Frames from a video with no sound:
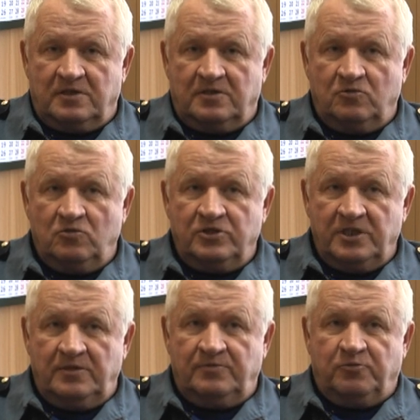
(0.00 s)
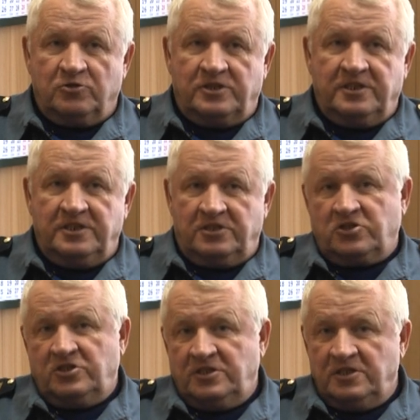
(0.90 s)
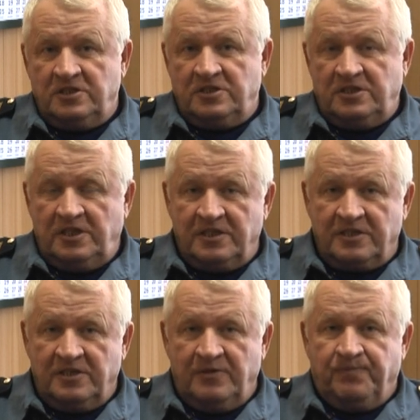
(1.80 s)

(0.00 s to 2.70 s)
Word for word: А у людей после где-то 60 лет,